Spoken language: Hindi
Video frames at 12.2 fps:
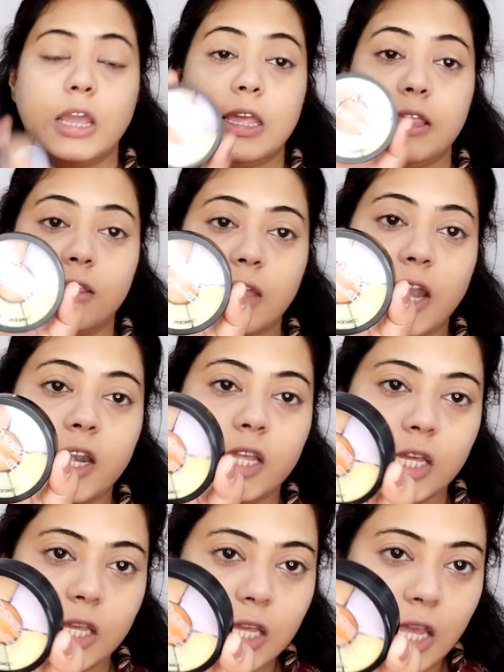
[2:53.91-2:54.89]
इनसाइड
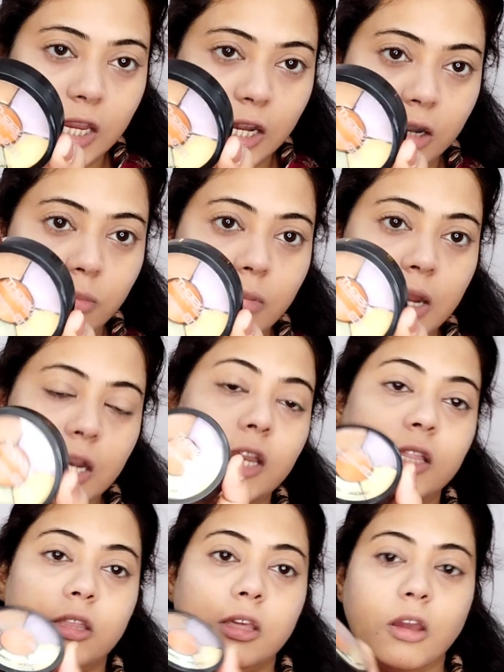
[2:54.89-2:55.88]
की ही ये किट मैंने
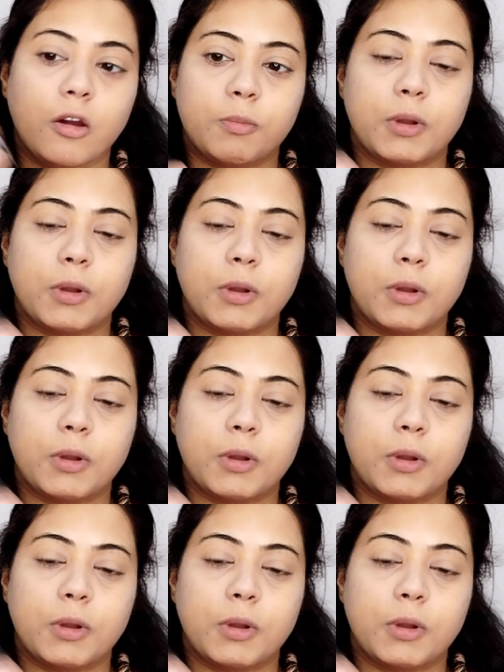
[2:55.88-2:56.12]
ली थी और